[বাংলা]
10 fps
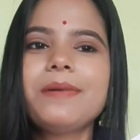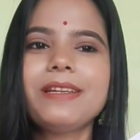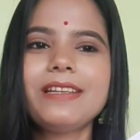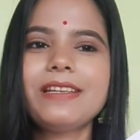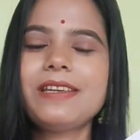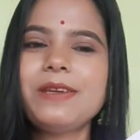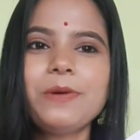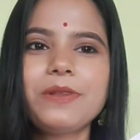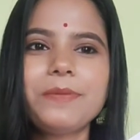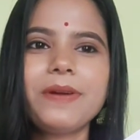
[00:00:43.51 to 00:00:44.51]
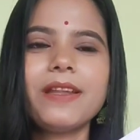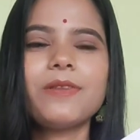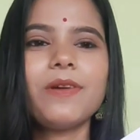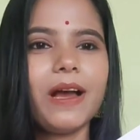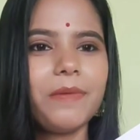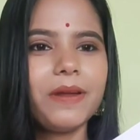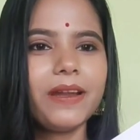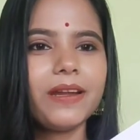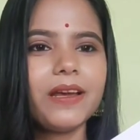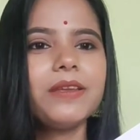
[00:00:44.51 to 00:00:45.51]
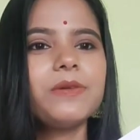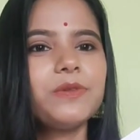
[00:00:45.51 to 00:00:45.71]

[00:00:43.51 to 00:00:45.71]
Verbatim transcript: মানে কি হতে পারে তো আমার এটা